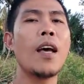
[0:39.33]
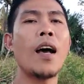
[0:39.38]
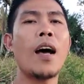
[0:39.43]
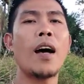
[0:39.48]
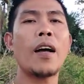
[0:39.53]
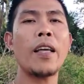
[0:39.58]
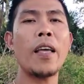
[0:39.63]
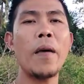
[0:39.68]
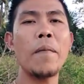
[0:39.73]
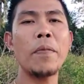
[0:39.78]

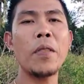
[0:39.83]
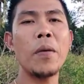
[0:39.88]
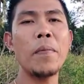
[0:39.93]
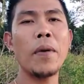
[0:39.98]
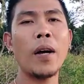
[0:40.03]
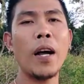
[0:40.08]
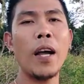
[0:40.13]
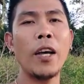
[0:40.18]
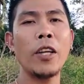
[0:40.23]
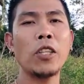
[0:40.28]
Ang MD
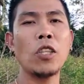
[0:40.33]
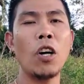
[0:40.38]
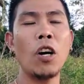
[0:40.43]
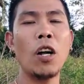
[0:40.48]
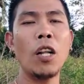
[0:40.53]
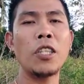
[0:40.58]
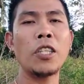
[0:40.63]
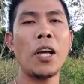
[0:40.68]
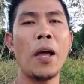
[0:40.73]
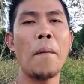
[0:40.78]
mga
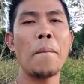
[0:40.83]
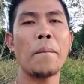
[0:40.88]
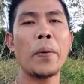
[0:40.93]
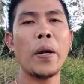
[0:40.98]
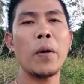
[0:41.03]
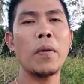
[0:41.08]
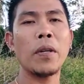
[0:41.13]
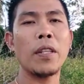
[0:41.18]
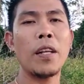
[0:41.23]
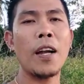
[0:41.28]
idol,
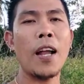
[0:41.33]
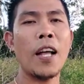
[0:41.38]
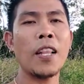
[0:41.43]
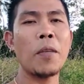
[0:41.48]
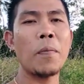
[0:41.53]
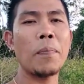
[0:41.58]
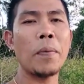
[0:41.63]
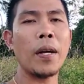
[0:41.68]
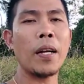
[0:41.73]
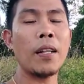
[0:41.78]
syempre wag na
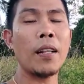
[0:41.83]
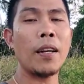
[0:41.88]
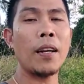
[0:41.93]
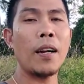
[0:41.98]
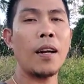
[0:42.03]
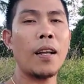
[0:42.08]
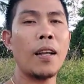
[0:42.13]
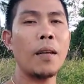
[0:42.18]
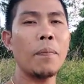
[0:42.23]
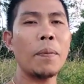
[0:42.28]
natin
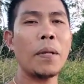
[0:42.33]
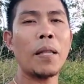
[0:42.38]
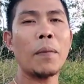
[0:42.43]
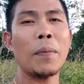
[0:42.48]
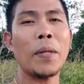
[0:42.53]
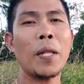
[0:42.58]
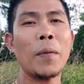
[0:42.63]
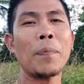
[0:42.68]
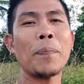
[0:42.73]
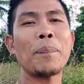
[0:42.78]
pagtagal, pat,
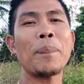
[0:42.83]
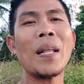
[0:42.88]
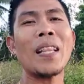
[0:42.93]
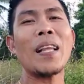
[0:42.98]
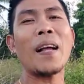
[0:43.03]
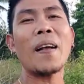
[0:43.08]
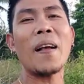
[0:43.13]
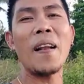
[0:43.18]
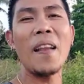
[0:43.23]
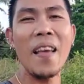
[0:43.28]
pat,
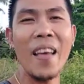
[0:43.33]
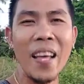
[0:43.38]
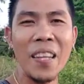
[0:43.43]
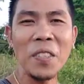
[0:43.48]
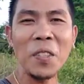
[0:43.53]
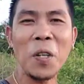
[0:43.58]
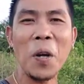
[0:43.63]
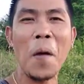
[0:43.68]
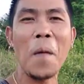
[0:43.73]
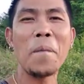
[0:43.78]
patagalin,
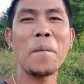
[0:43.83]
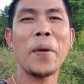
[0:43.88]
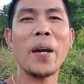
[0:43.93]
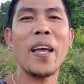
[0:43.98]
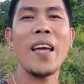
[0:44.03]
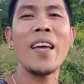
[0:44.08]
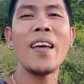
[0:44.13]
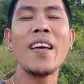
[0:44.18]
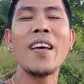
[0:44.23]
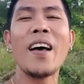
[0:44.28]

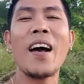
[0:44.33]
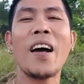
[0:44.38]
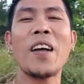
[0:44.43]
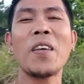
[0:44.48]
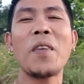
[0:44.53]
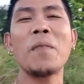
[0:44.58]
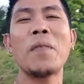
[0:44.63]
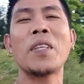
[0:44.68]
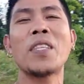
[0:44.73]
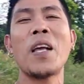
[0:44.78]
syempre.
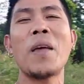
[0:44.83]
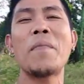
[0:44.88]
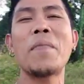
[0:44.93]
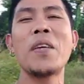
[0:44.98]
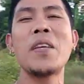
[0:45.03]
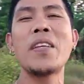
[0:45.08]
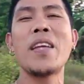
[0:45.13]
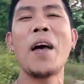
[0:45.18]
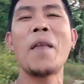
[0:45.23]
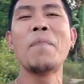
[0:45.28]
Ang ibig
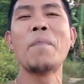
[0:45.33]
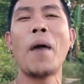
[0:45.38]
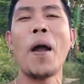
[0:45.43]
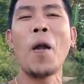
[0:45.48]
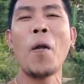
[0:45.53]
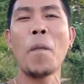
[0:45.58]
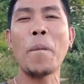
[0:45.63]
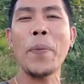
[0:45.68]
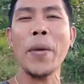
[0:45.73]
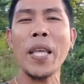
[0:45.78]
sabihin niyan,
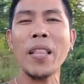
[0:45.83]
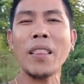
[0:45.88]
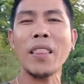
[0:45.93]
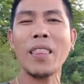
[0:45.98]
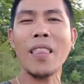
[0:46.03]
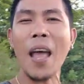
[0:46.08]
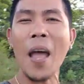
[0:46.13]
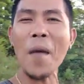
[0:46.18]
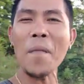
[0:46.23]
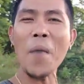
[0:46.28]
malupit
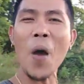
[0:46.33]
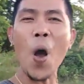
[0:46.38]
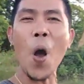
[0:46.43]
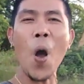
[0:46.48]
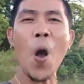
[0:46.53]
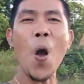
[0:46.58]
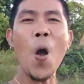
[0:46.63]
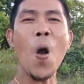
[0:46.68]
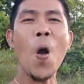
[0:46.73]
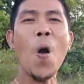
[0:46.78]

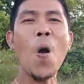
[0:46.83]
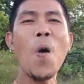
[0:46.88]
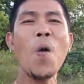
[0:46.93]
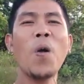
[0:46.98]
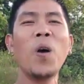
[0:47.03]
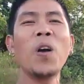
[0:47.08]
demo!